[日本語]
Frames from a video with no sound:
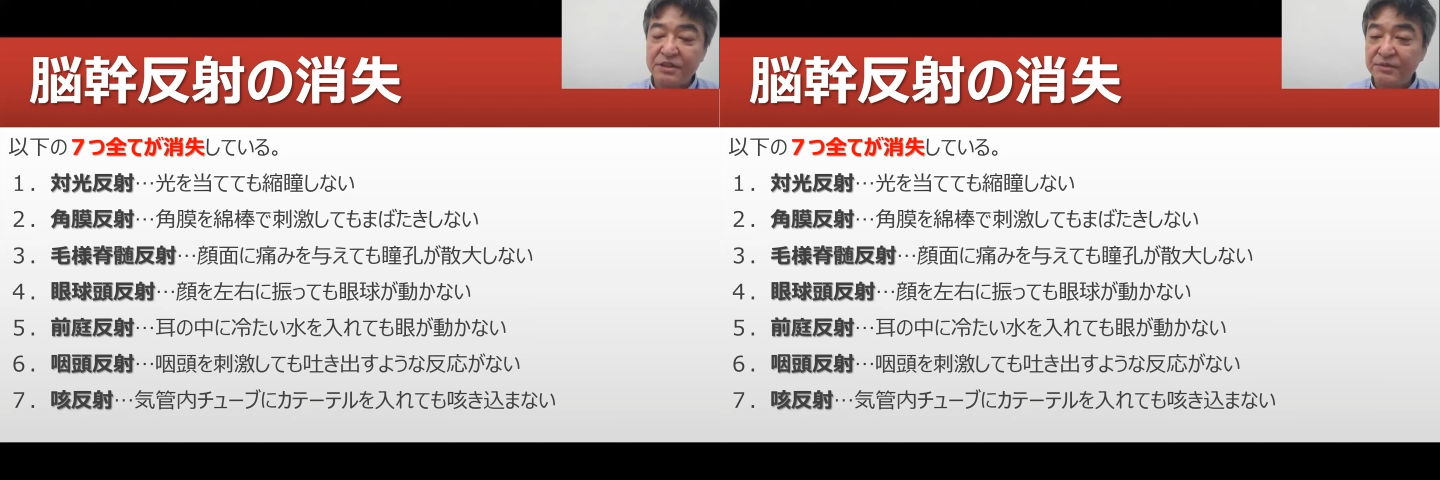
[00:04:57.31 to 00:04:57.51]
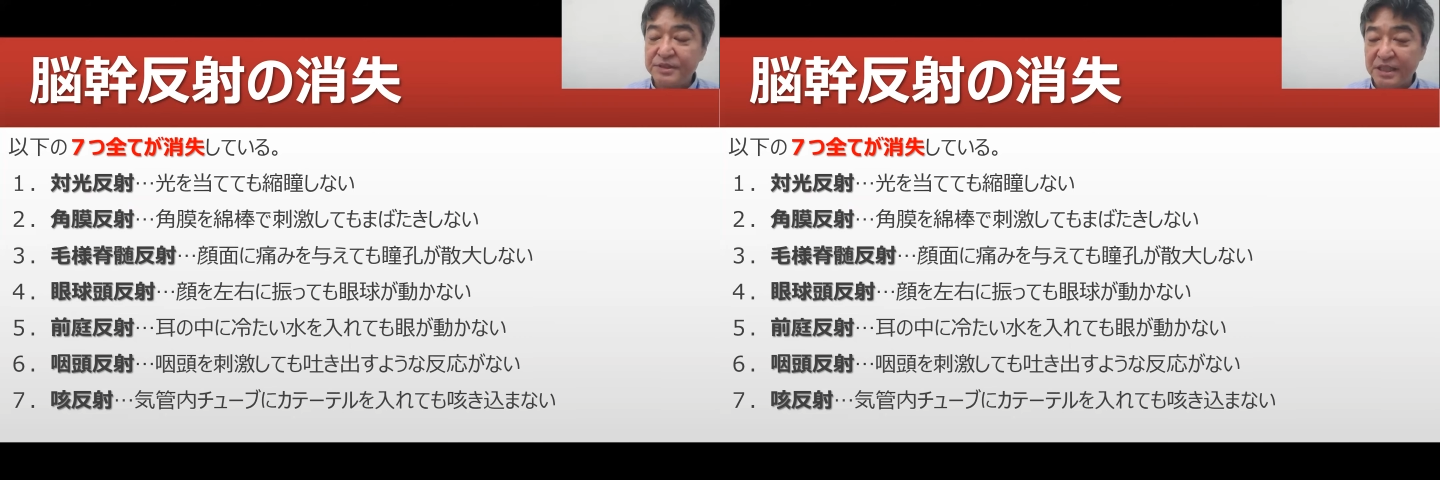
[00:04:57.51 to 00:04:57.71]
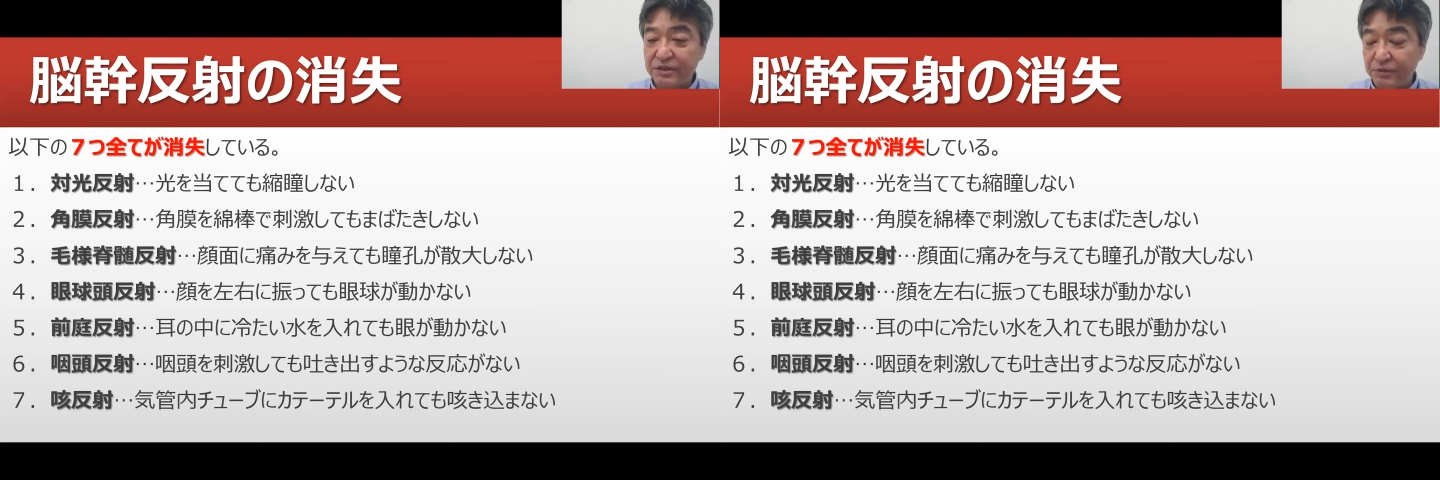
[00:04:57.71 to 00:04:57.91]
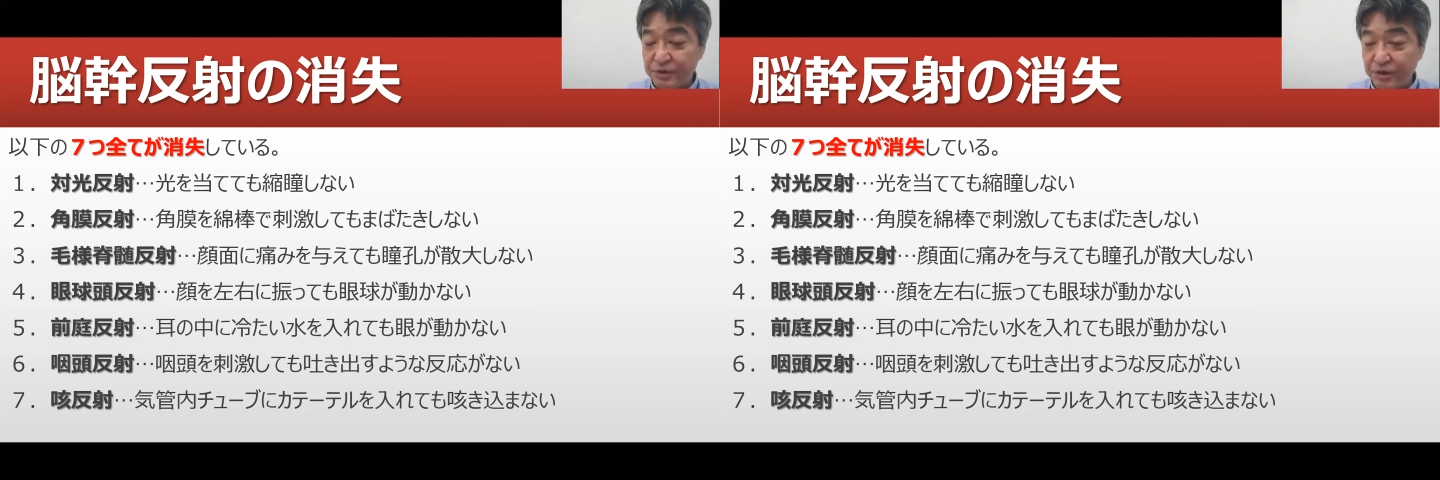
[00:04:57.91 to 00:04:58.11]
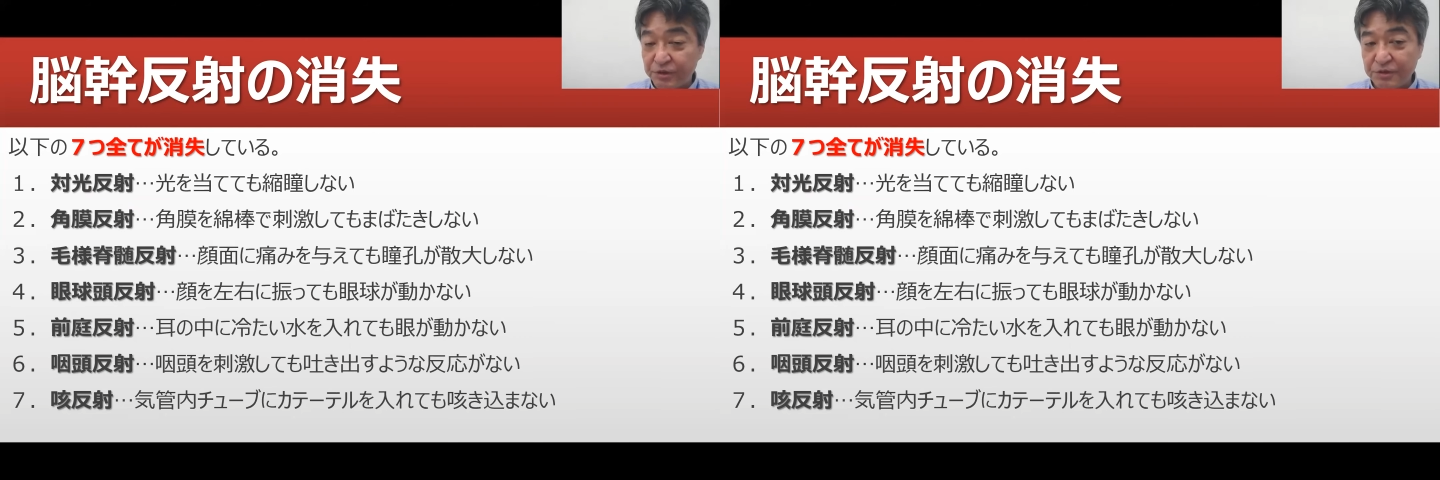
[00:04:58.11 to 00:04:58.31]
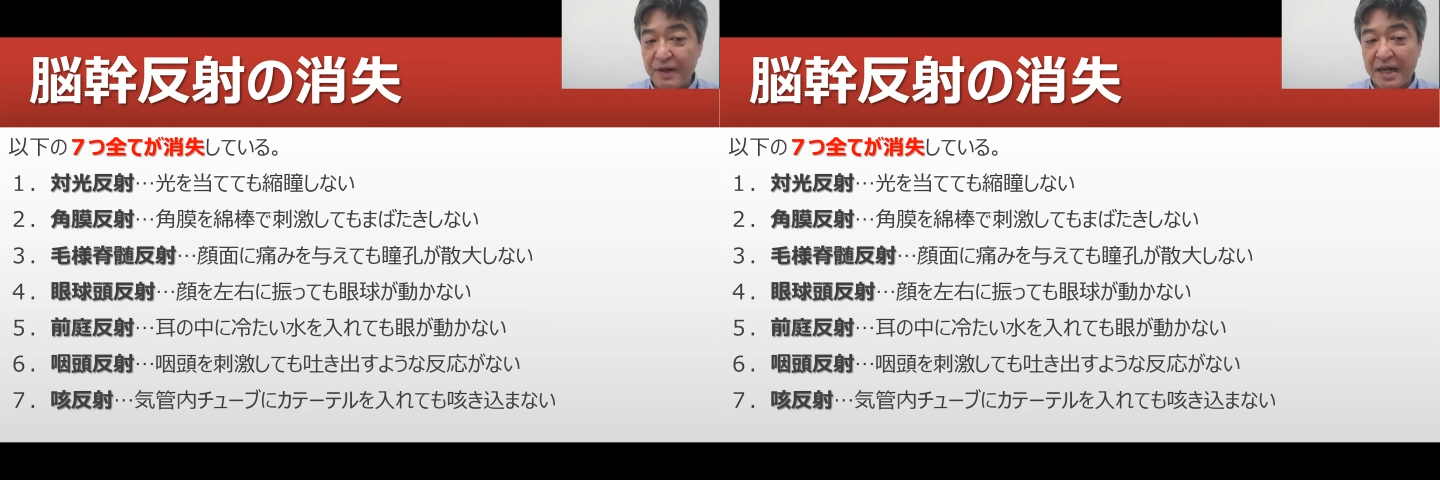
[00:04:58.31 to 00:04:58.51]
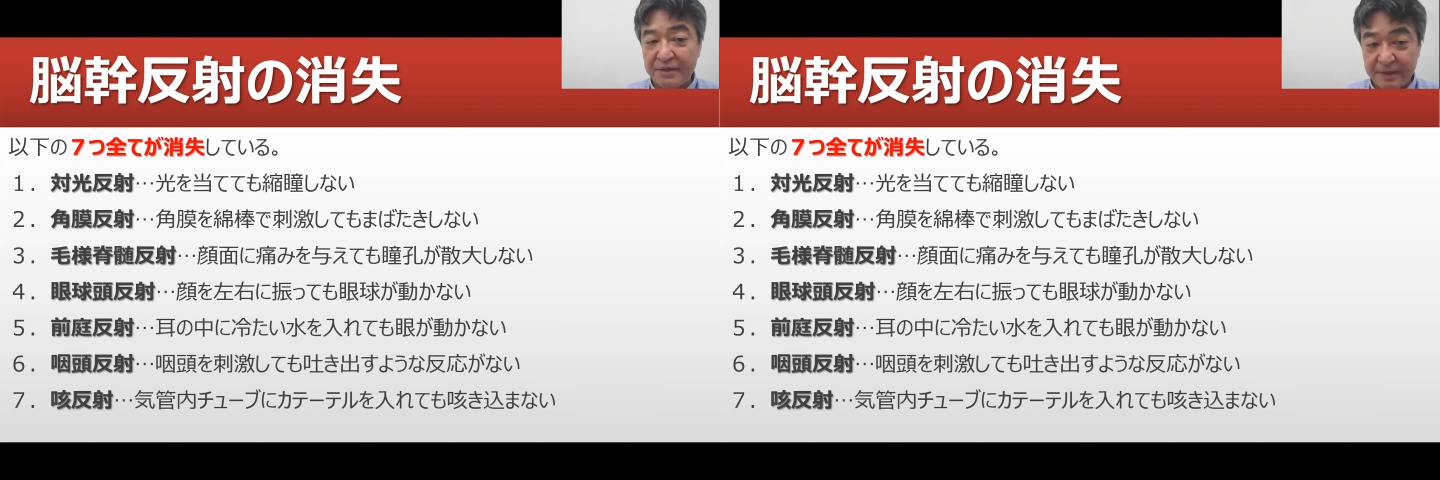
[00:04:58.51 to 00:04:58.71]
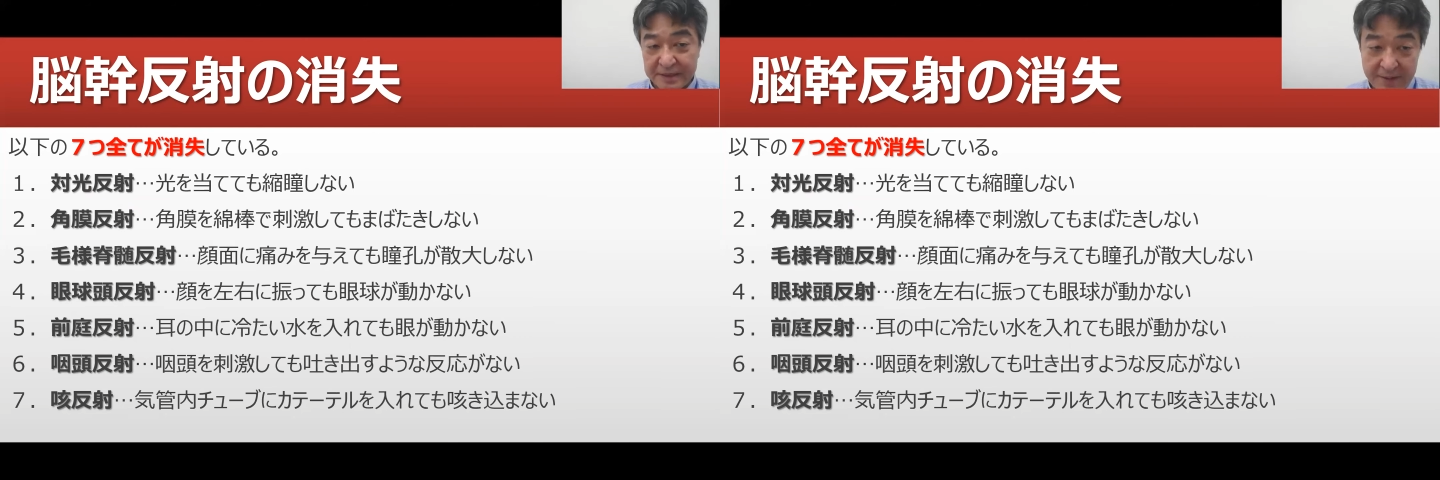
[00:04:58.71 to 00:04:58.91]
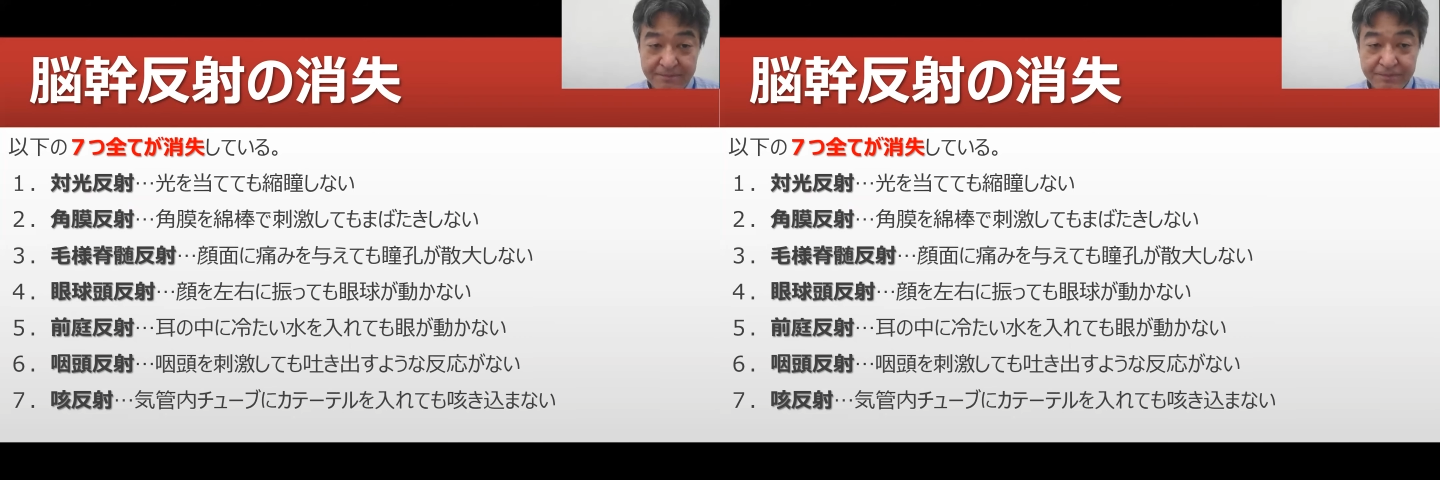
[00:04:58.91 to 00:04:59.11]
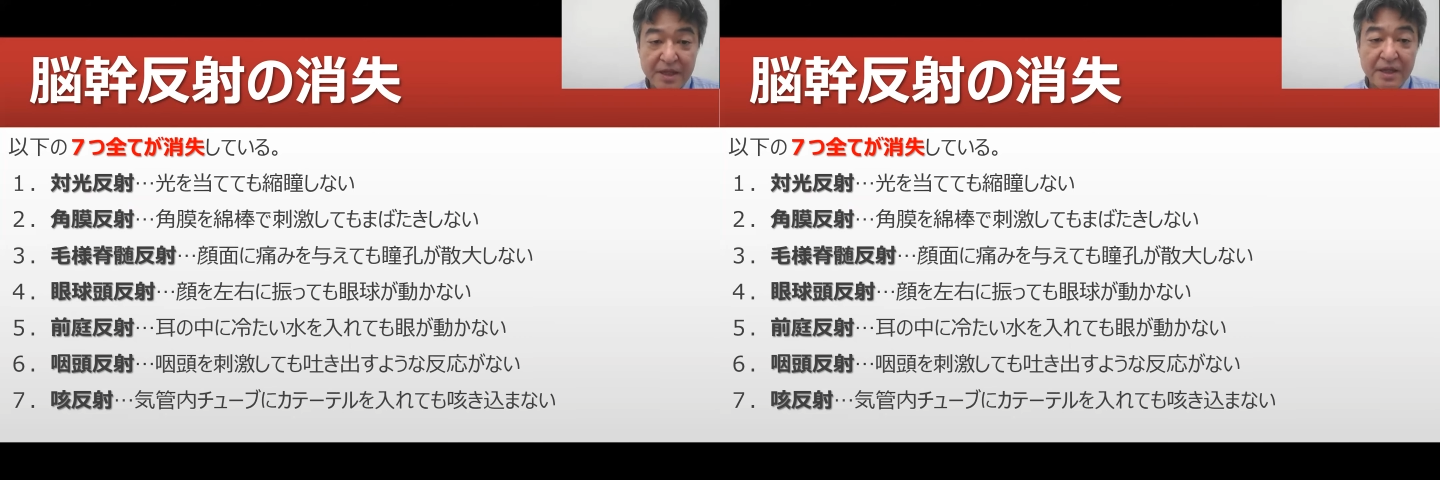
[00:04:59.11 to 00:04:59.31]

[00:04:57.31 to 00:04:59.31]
れても咳き込むということはありません。